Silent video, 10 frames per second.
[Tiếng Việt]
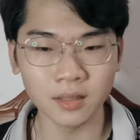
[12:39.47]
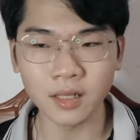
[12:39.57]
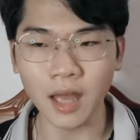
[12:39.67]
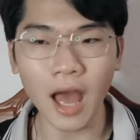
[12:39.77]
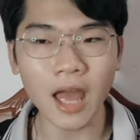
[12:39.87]

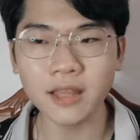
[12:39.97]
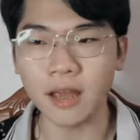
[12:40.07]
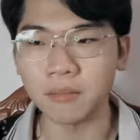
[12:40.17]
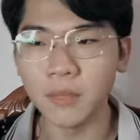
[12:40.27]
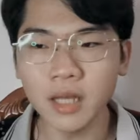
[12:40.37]
thì ai
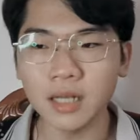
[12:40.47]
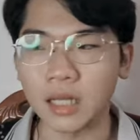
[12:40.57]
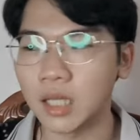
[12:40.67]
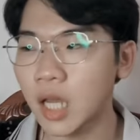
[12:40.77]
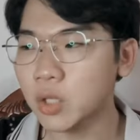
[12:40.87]
chẳng biết là
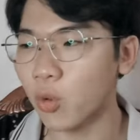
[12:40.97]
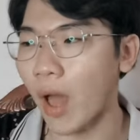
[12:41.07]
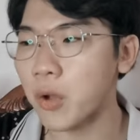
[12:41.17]
kết quả